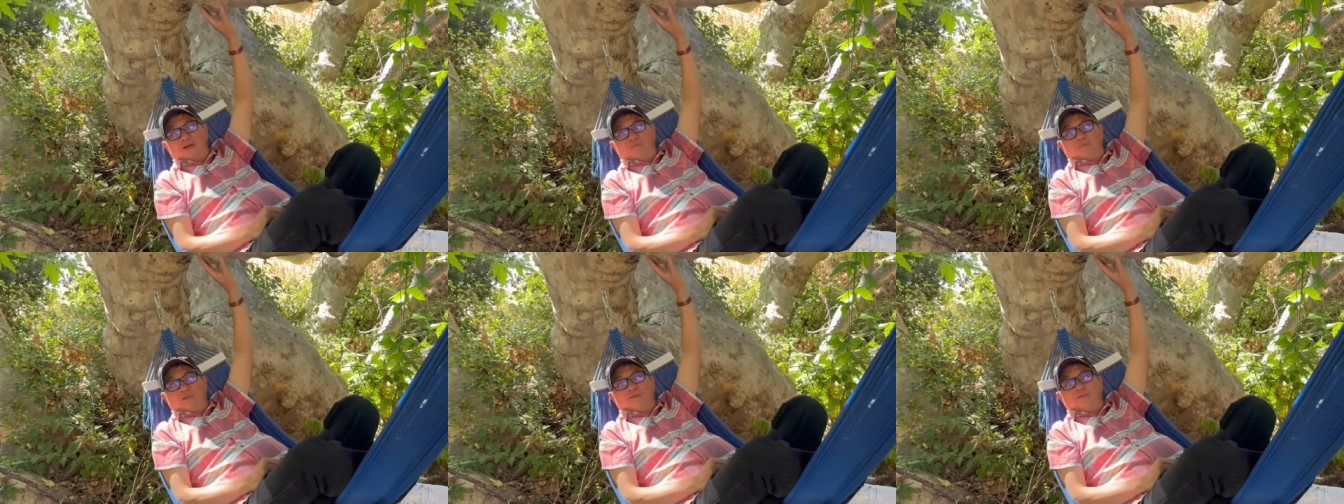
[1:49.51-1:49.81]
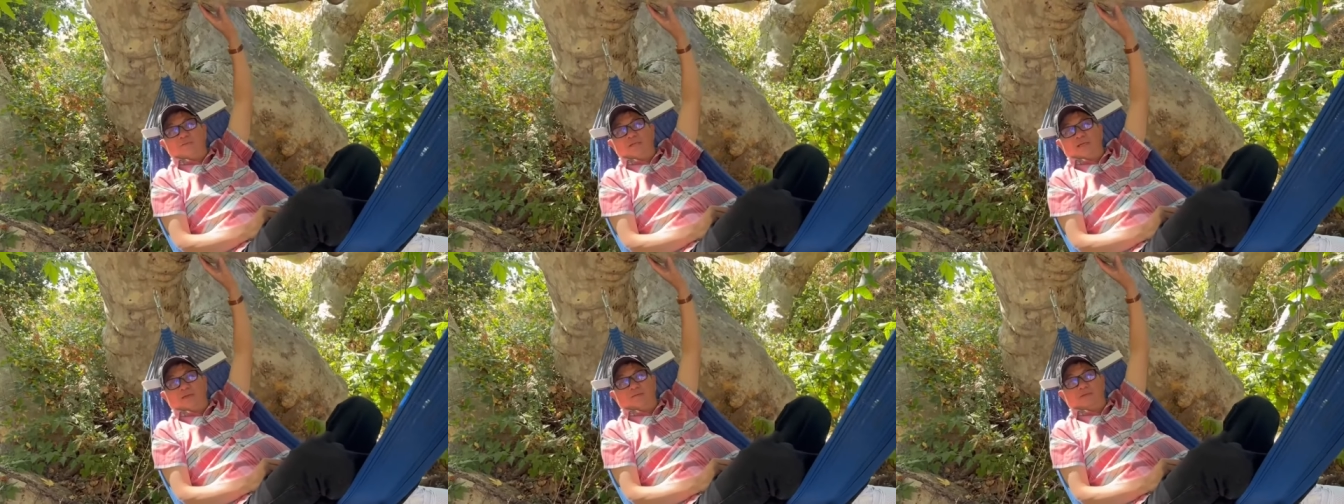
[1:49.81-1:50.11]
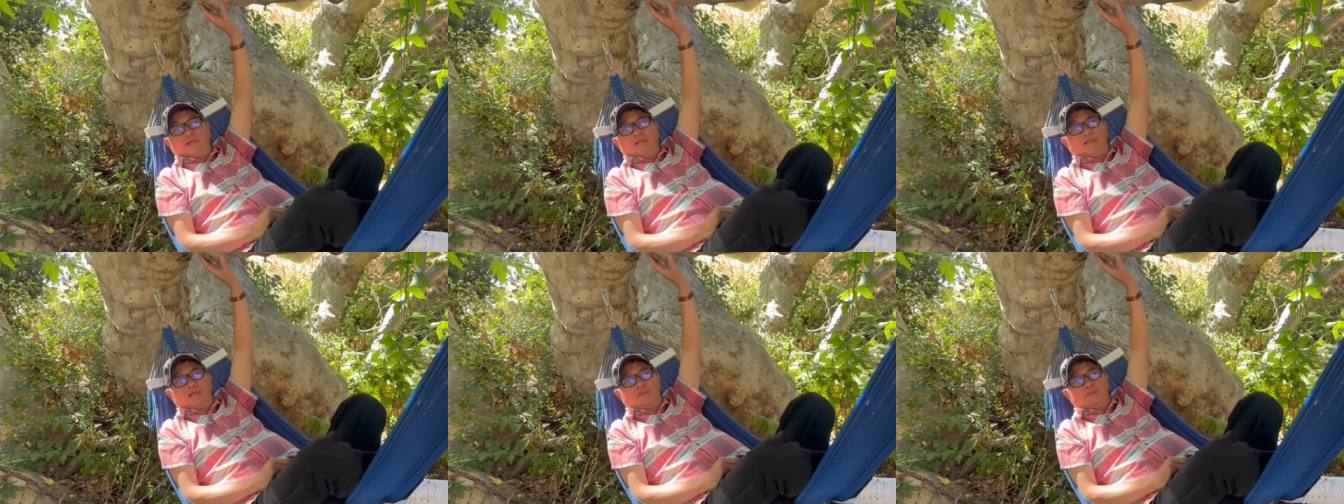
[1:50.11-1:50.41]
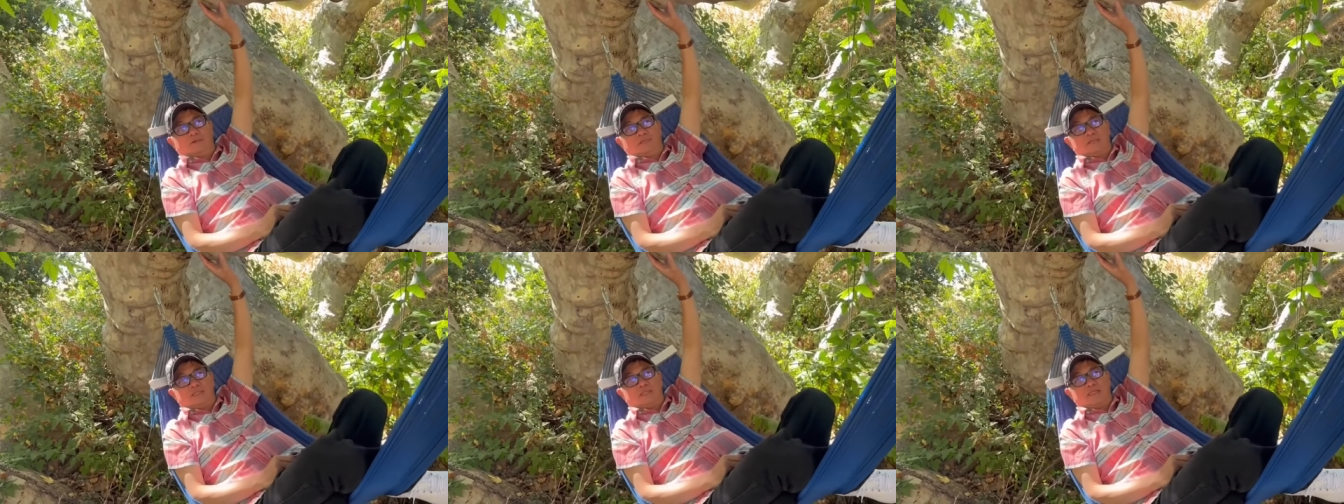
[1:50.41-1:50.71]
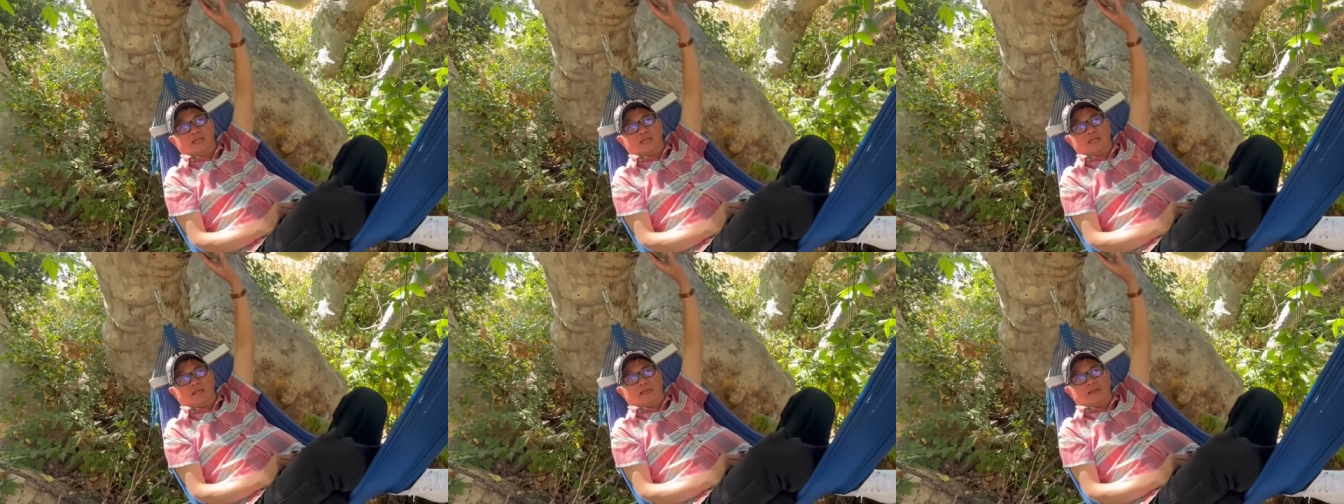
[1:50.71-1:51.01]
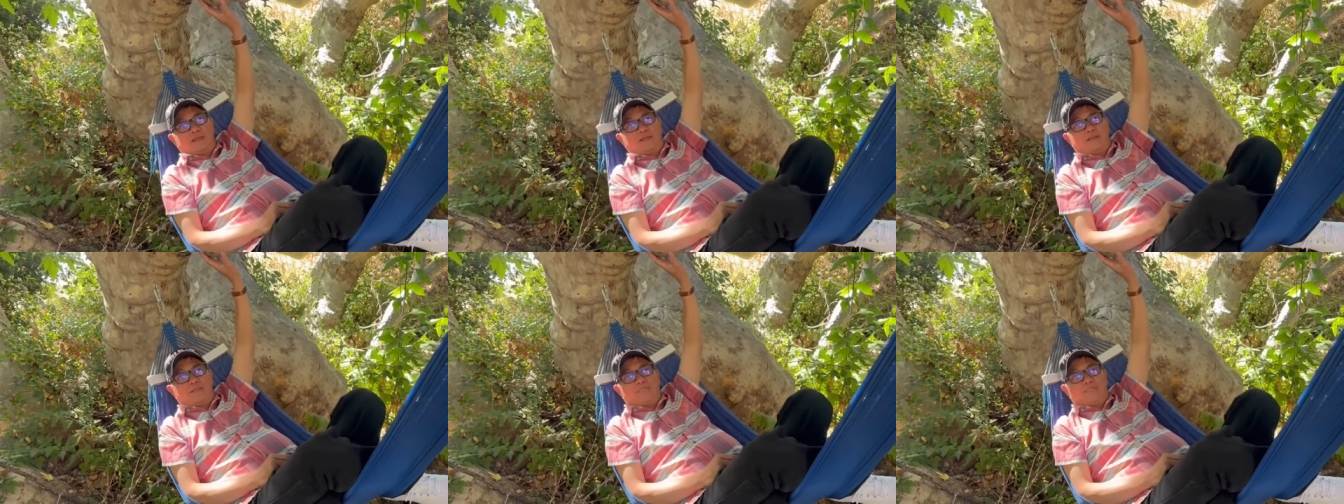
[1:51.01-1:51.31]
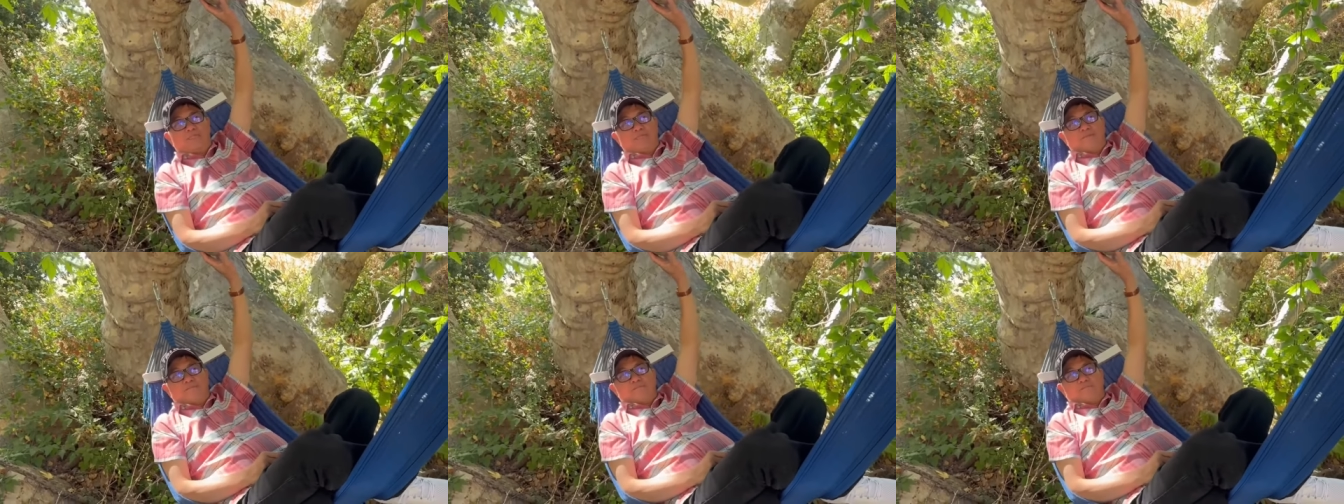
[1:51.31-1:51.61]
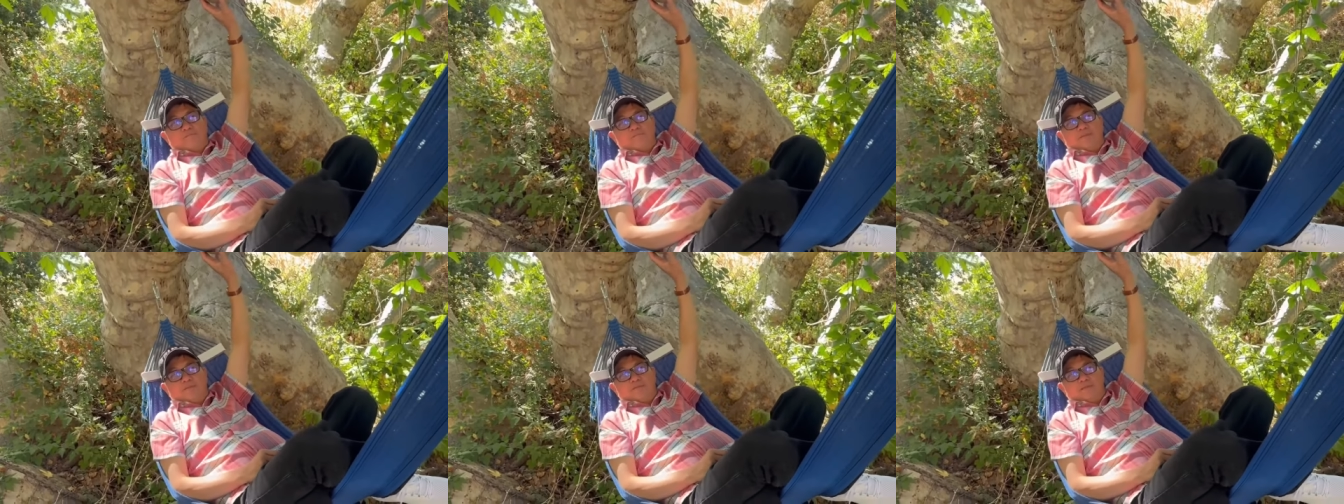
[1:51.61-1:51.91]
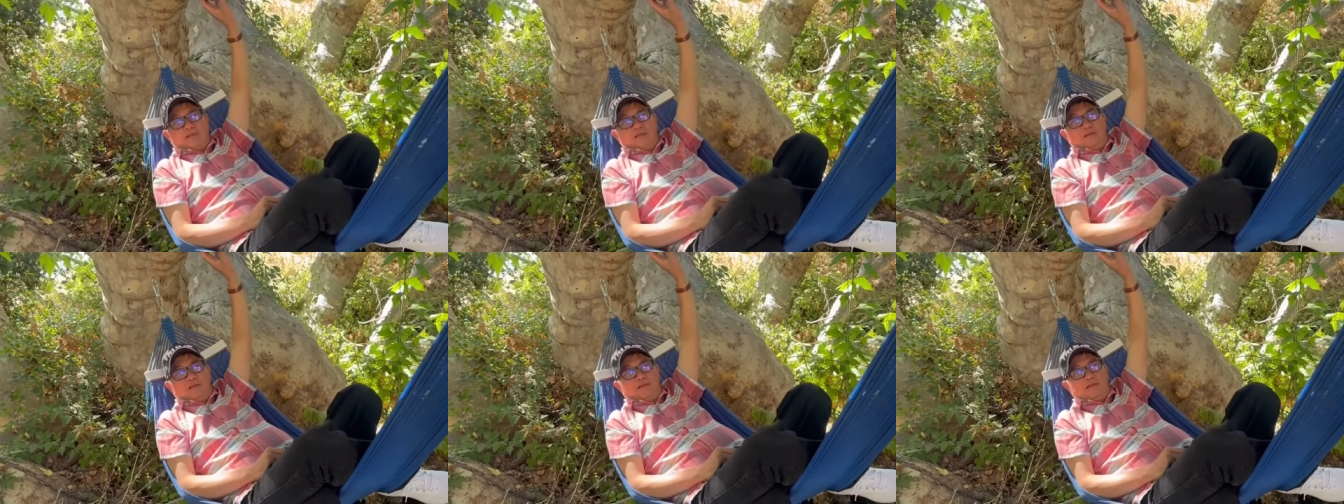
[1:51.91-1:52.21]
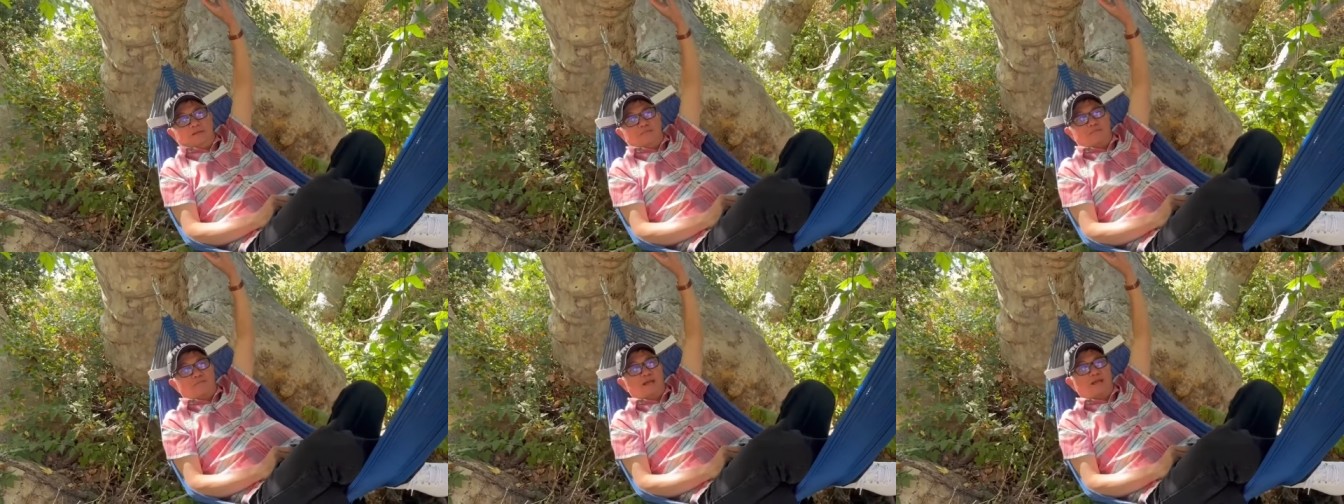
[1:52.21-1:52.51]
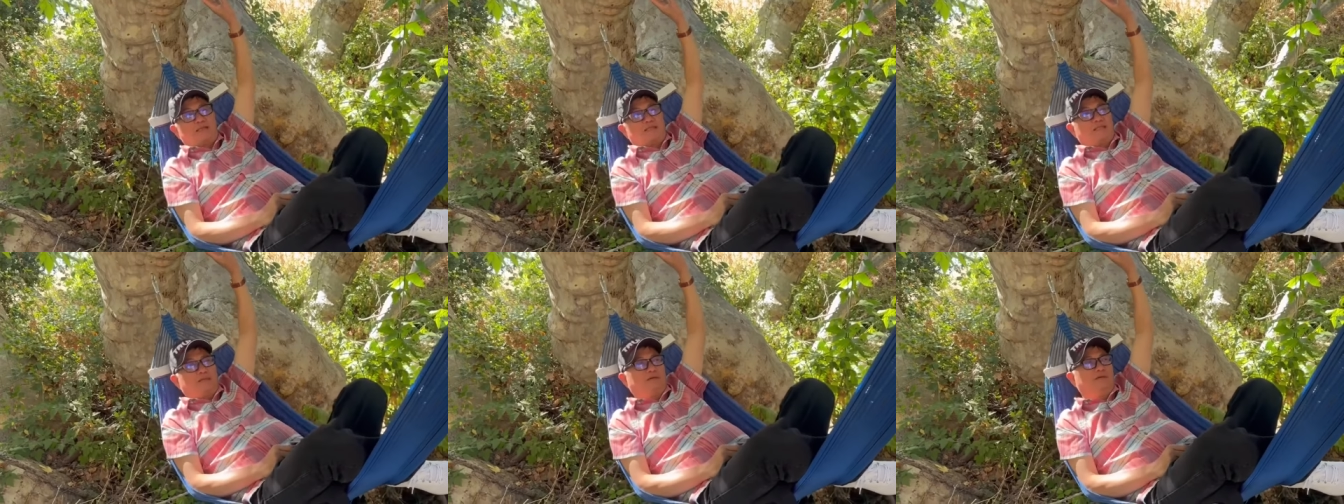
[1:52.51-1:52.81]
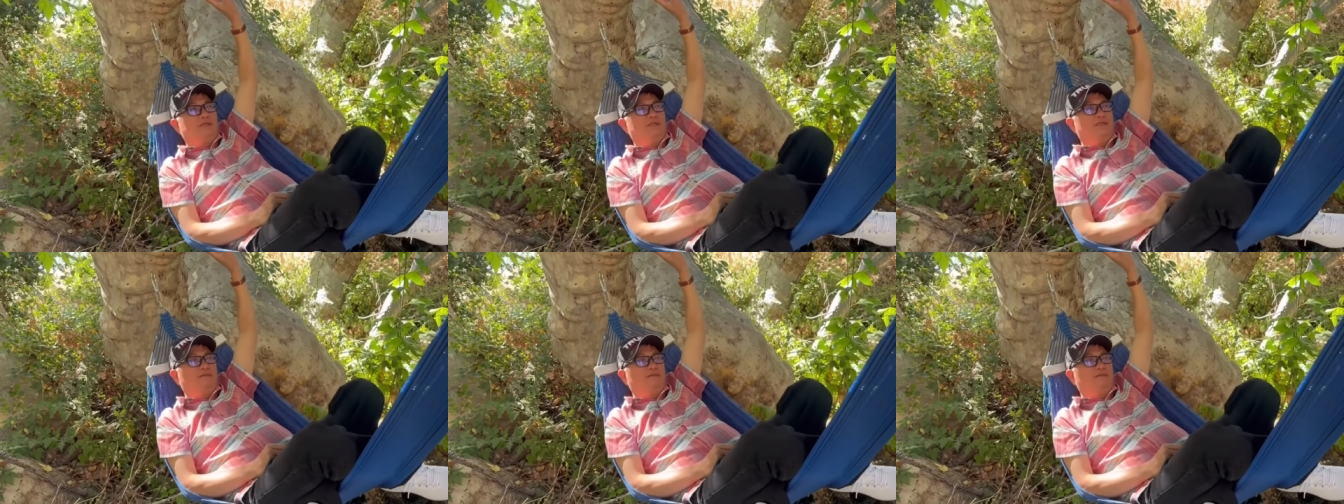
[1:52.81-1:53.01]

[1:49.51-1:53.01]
không đúng là phải không có chữ a thì phải nói là ma sói